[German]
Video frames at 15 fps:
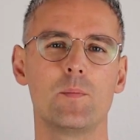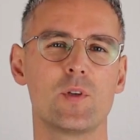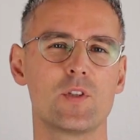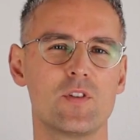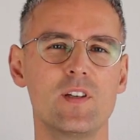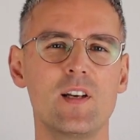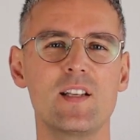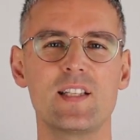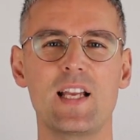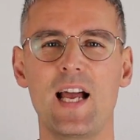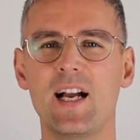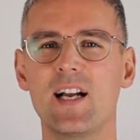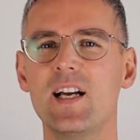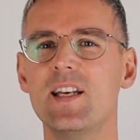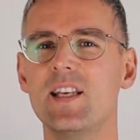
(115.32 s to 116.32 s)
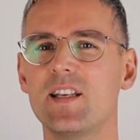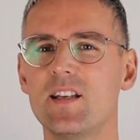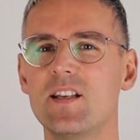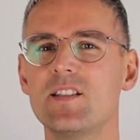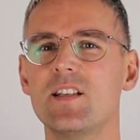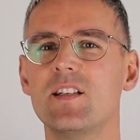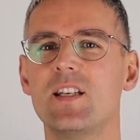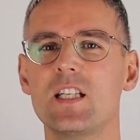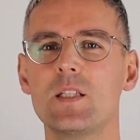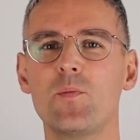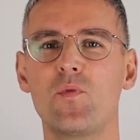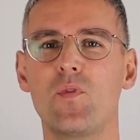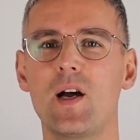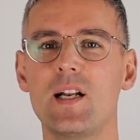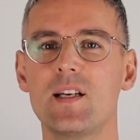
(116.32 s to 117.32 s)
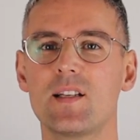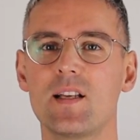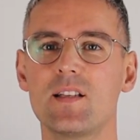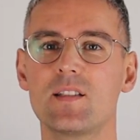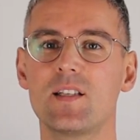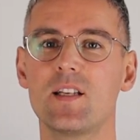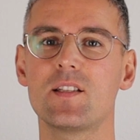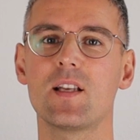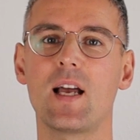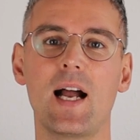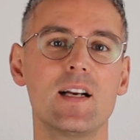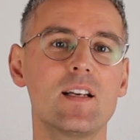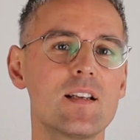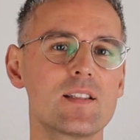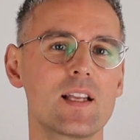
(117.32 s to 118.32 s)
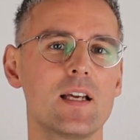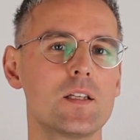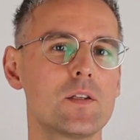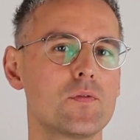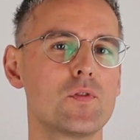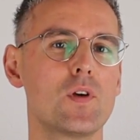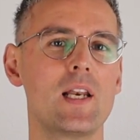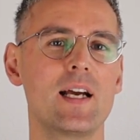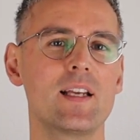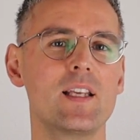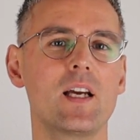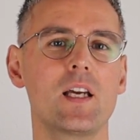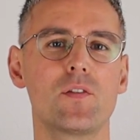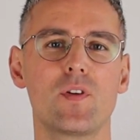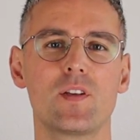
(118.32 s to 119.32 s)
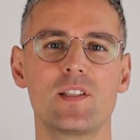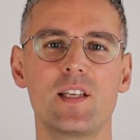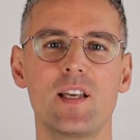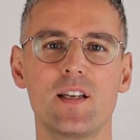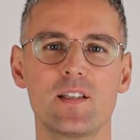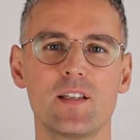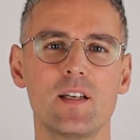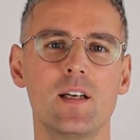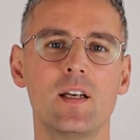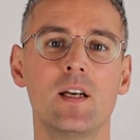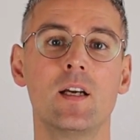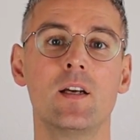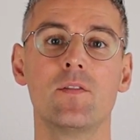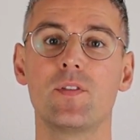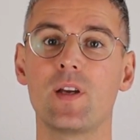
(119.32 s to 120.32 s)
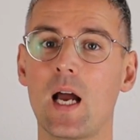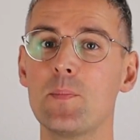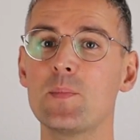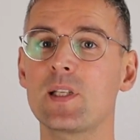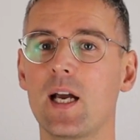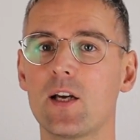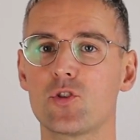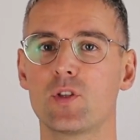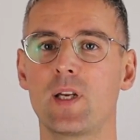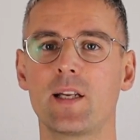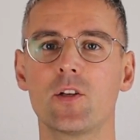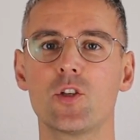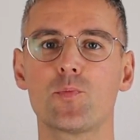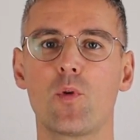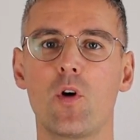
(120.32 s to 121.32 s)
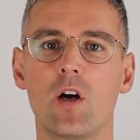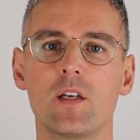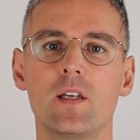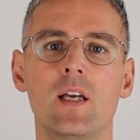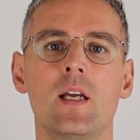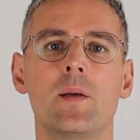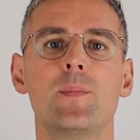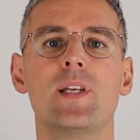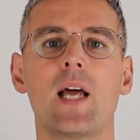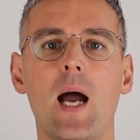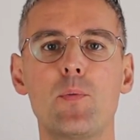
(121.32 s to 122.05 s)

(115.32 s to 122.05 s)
Besonders ärgerlich ist in diesem Fall, dass diese Altersrente für langjährig Versicherte, wir haben es gerade schon angesprochen, mit